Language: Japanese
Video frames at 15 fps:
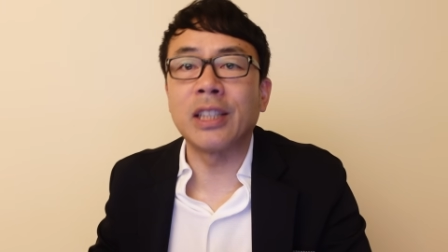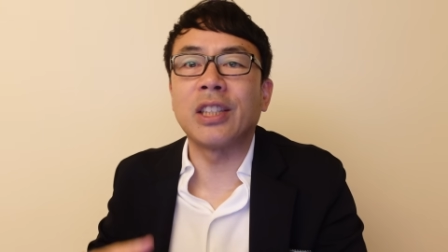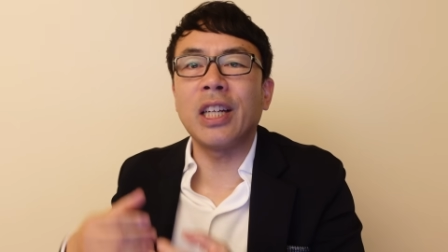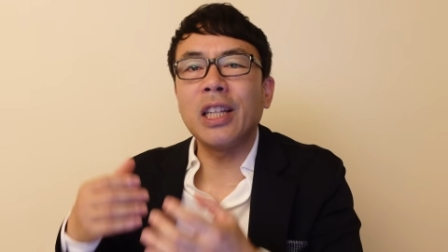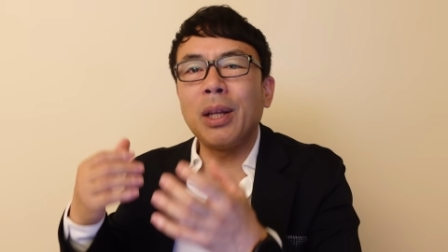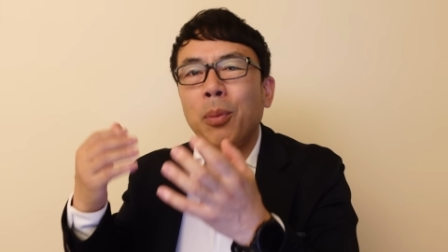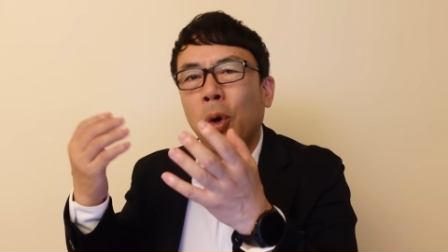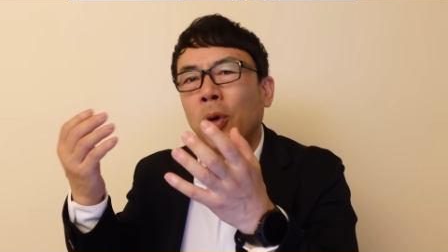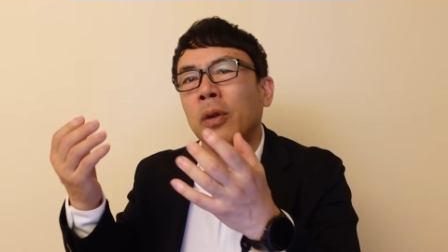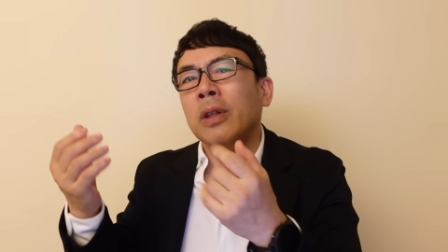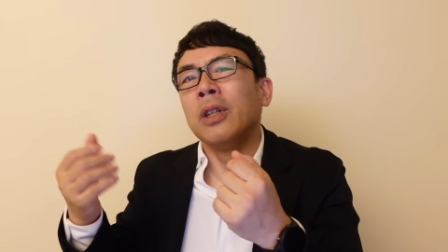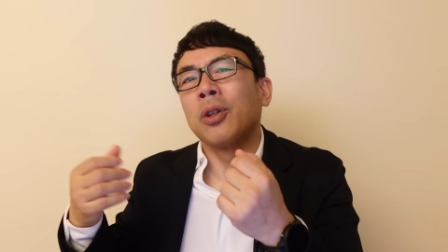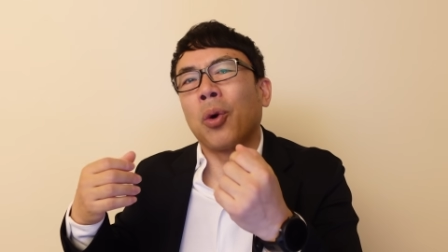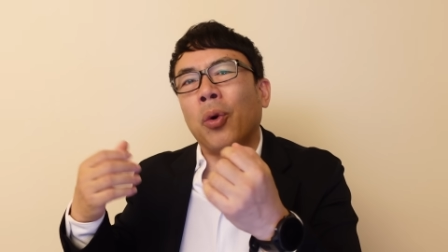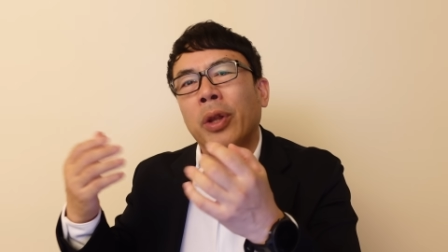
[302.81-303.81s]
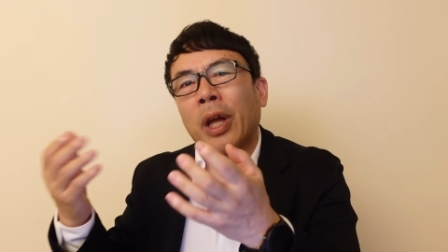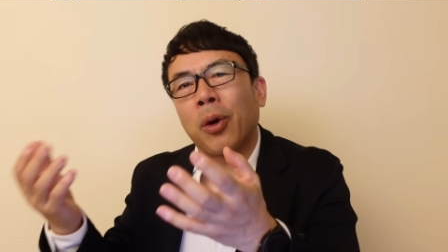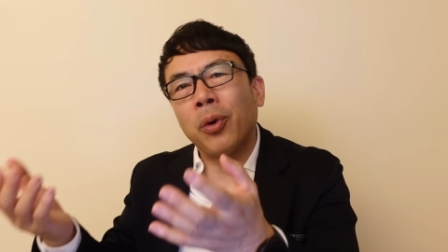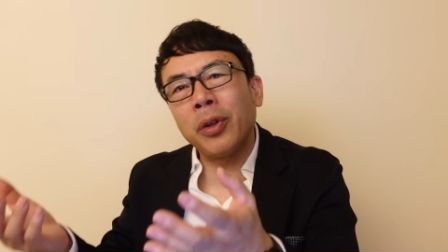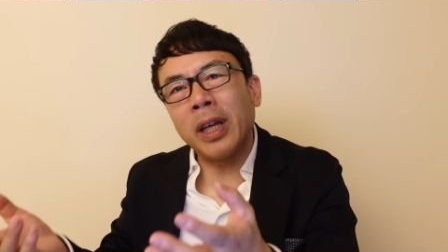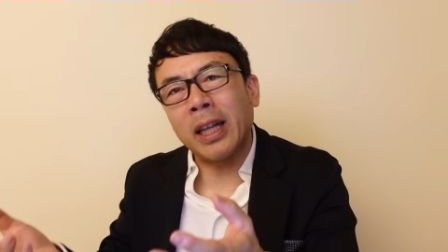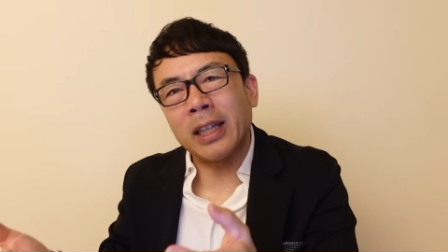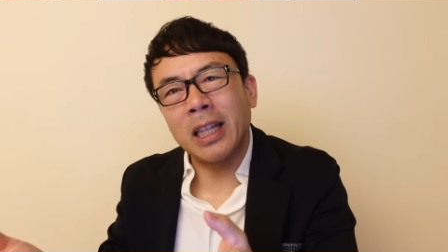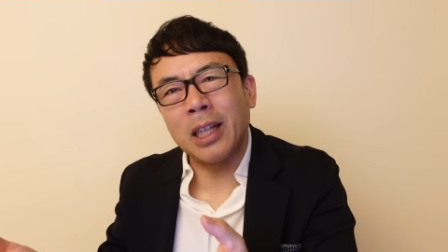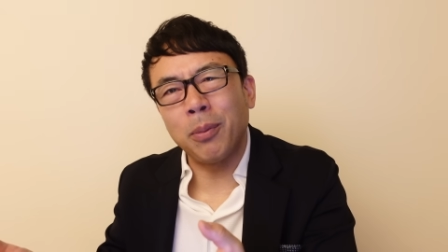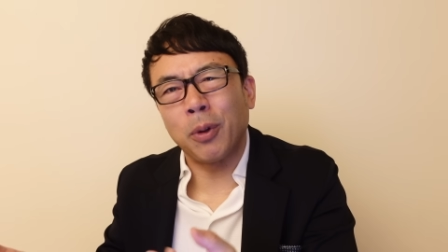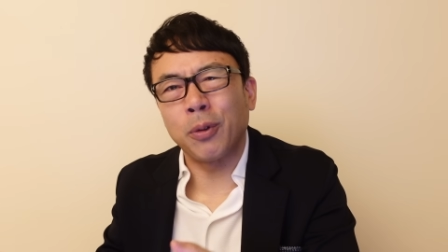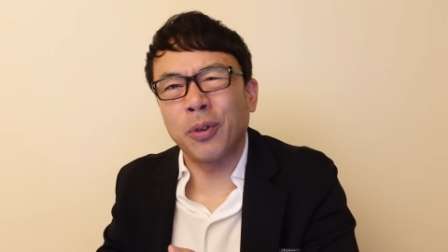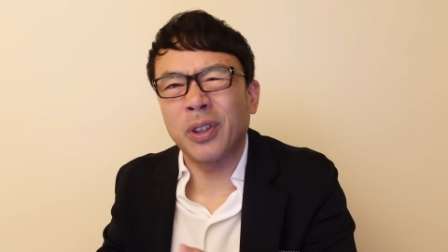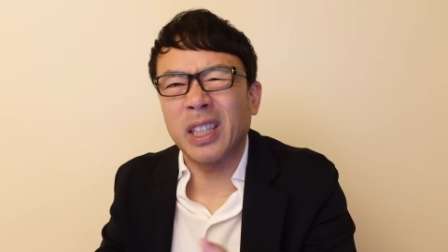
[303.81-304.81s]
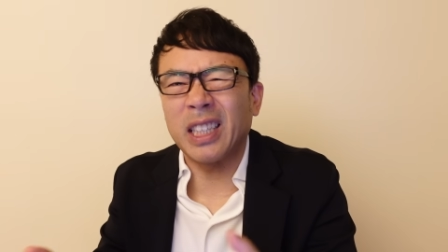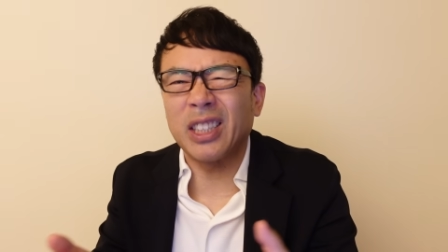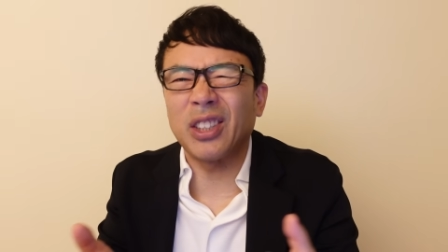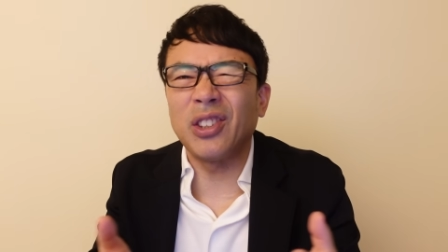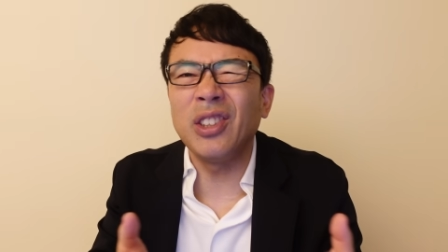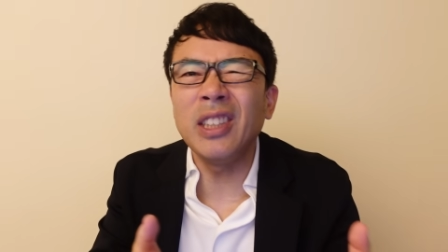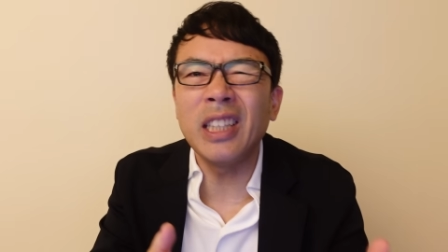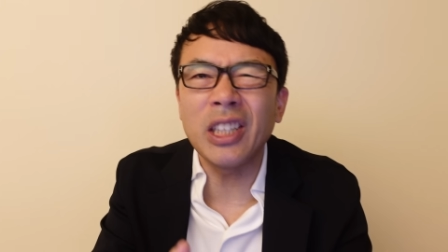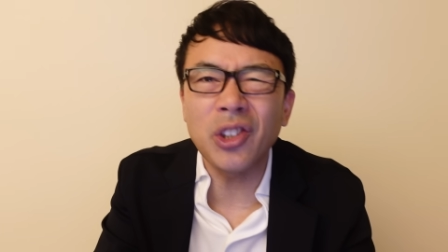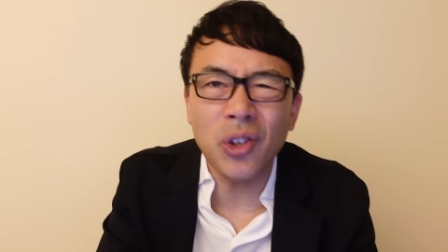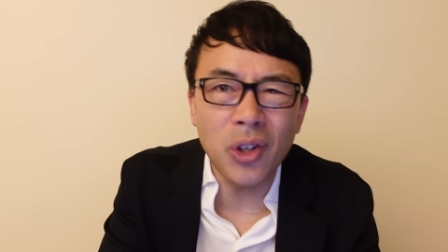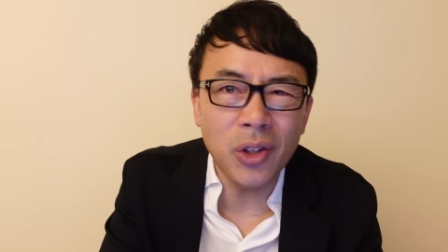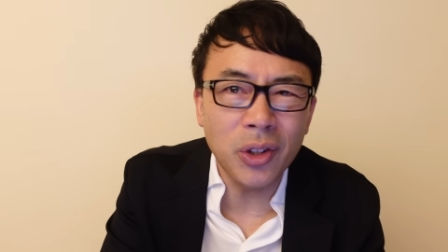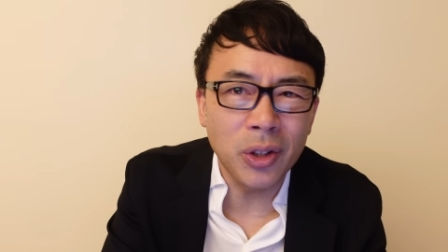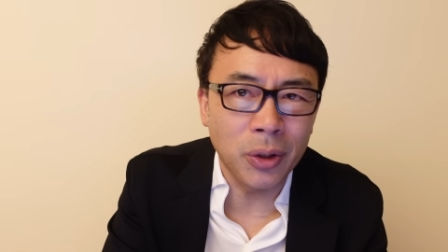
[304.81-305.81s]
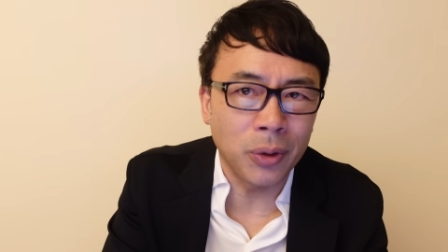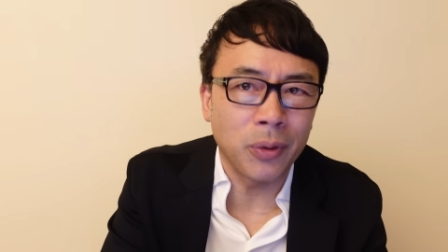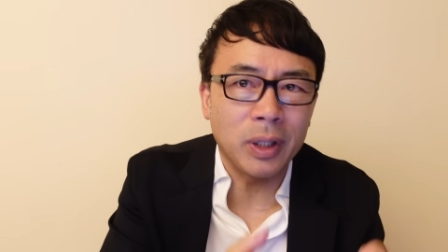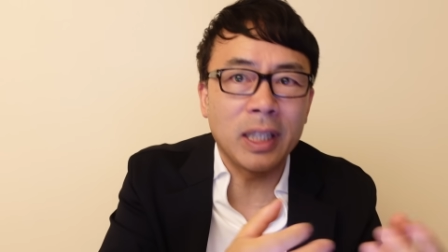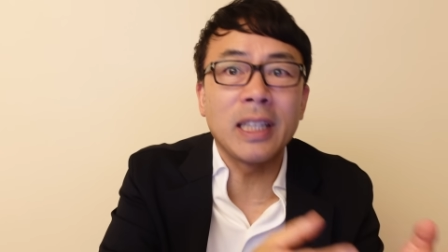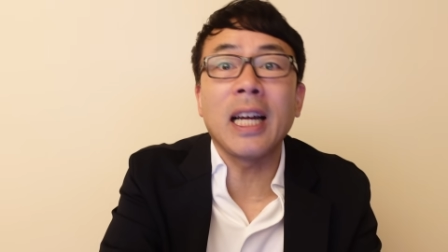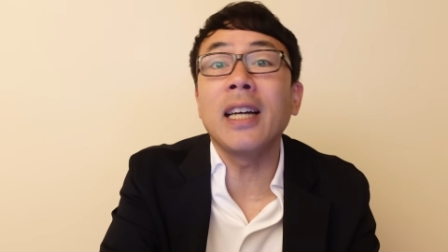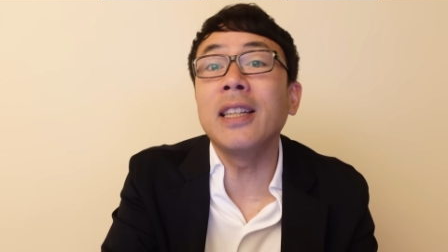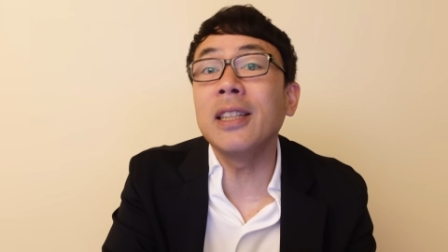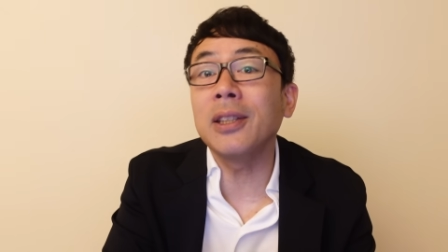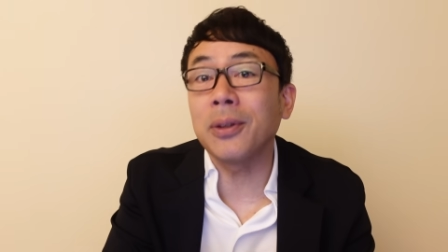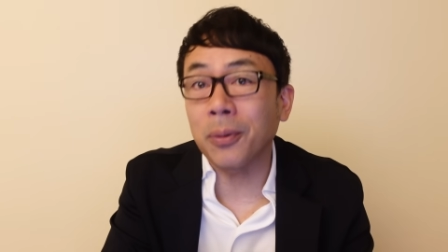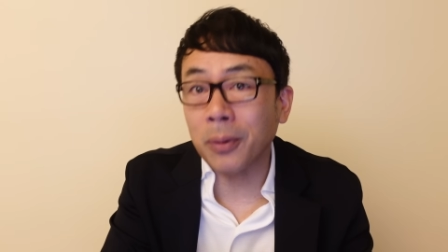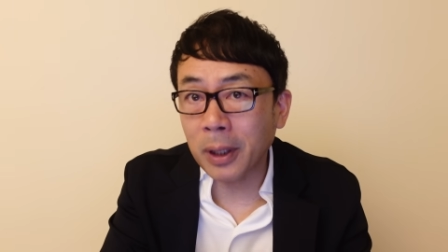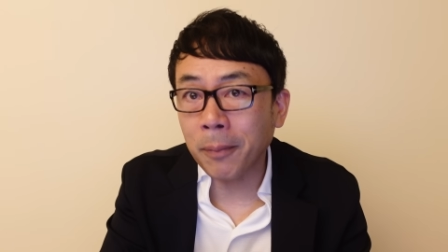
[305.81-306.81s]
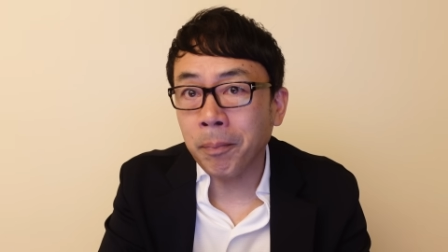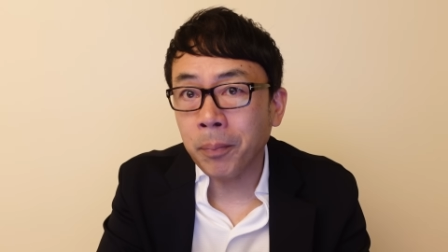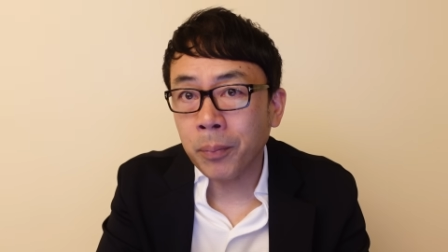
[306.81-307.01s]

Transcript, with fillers: いずれでもこんなことやってても復帰するんでしょという期待ですよね